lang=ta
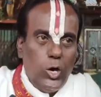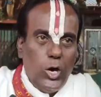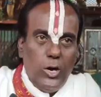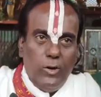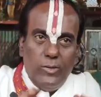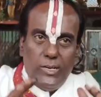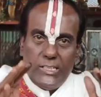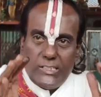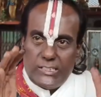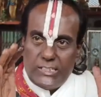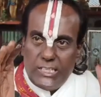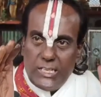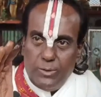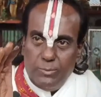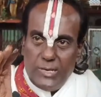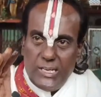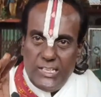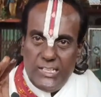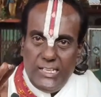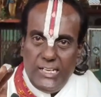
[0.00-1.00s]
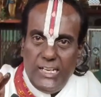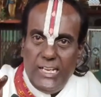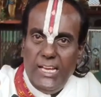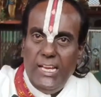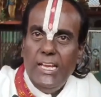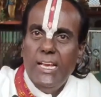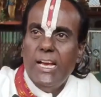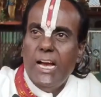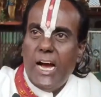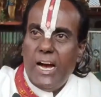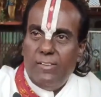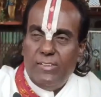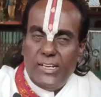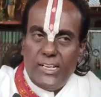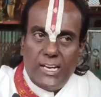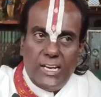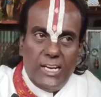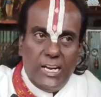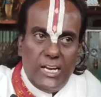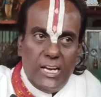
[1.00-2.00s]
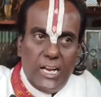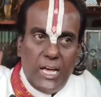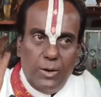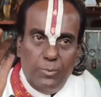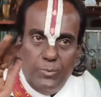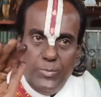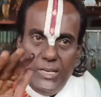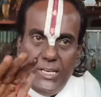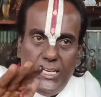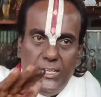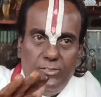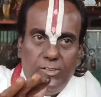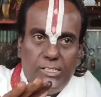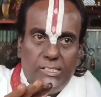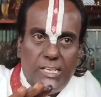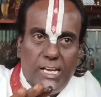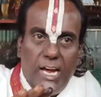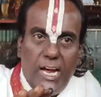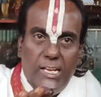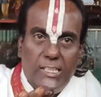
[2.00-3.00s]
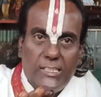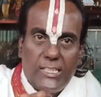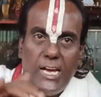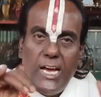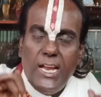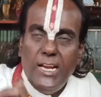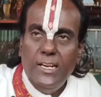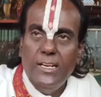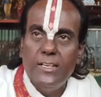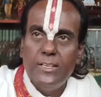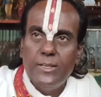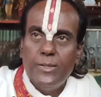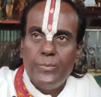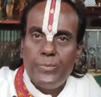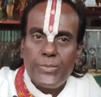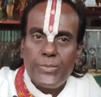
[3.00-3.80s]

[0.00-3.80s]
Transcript: கோவர்த்தன மலையிலே அவைகளெல்லாம் மேய்வதால் தான்